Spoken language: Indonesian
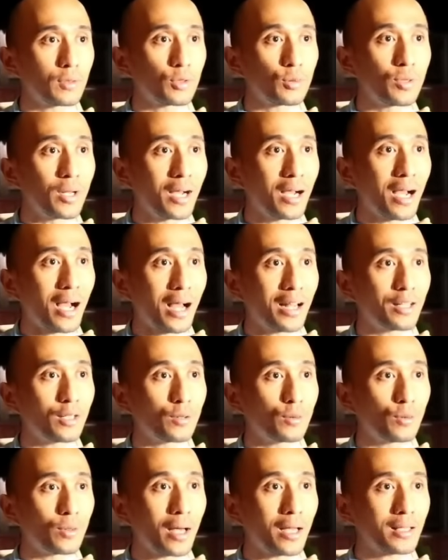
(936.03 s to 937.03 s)
Sudah nggak ada
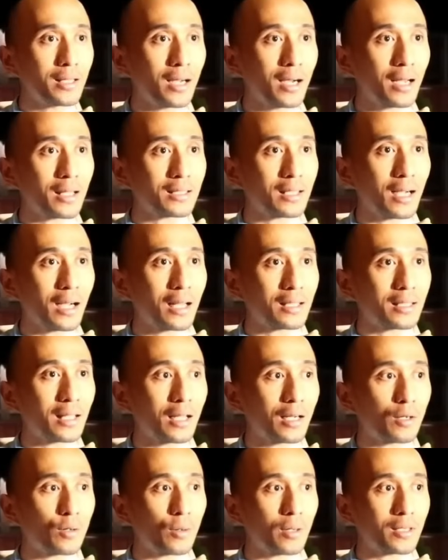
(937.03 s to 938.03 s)
gunanya kata-kata
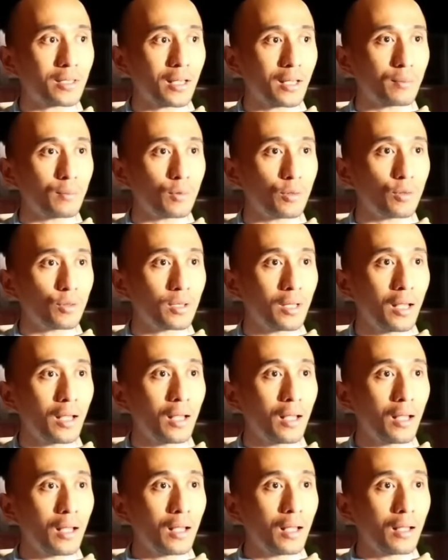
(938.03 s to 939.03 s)
yang keluar dari mulut.
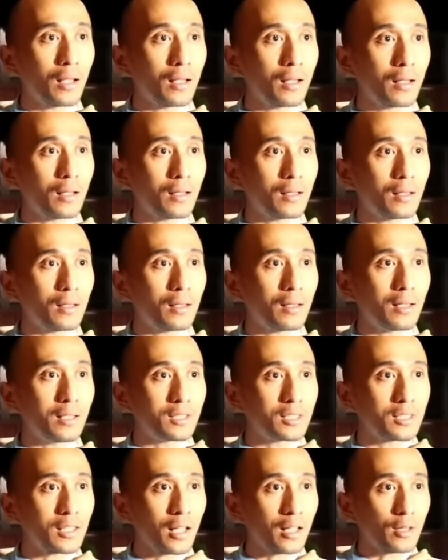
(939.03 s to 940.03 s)

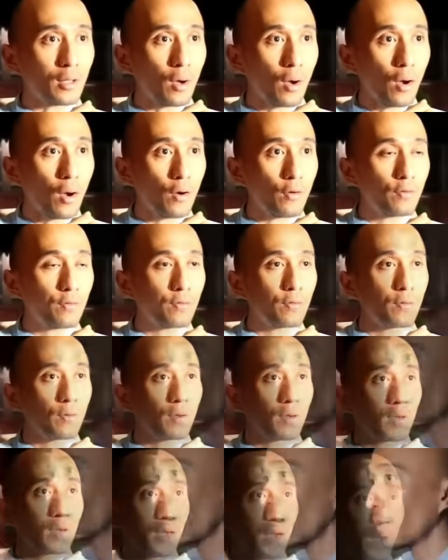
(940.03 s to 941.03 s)
Instead of
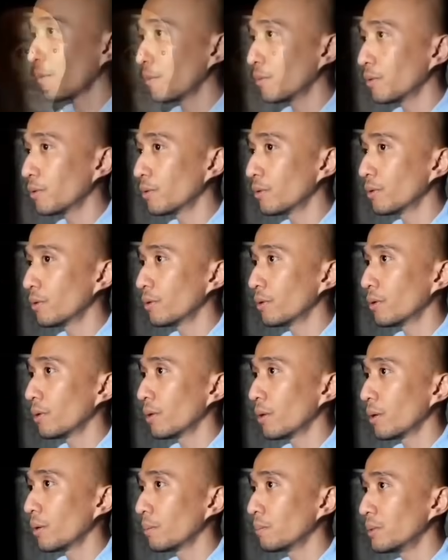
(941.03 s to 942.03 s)
kamu
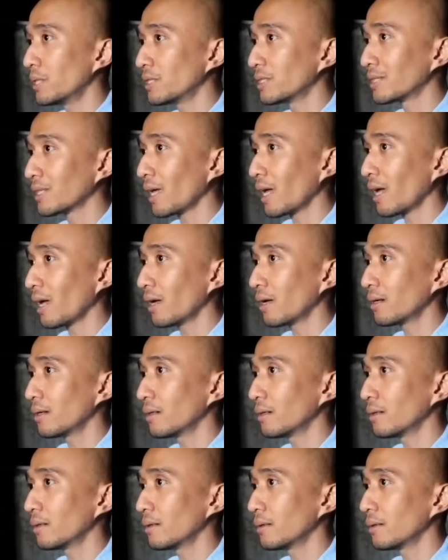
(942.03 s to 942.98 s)
bisa